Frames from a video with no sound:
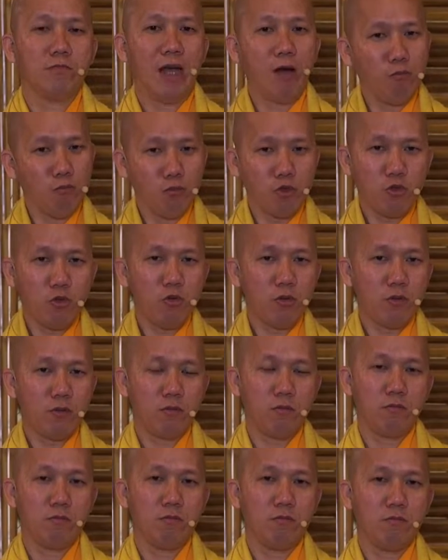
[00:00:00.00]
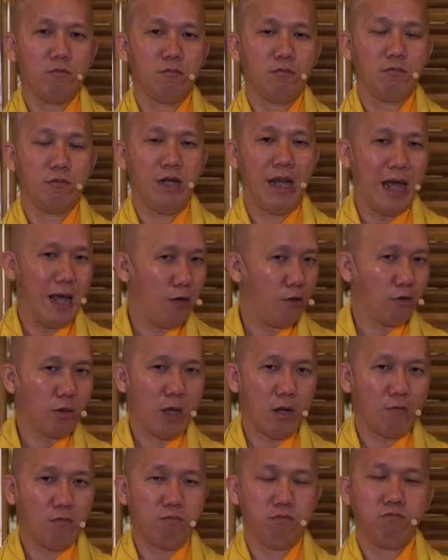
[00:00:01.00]
thông suốt lào
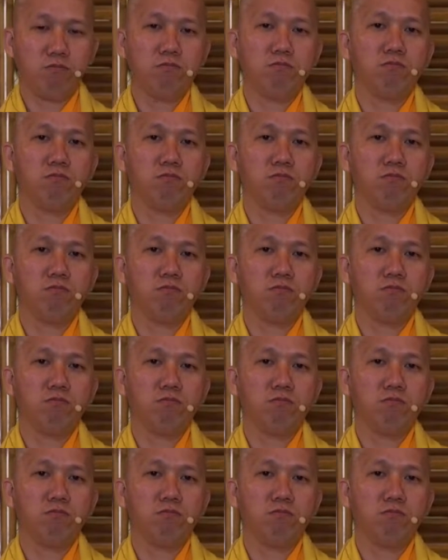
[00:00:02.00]
thông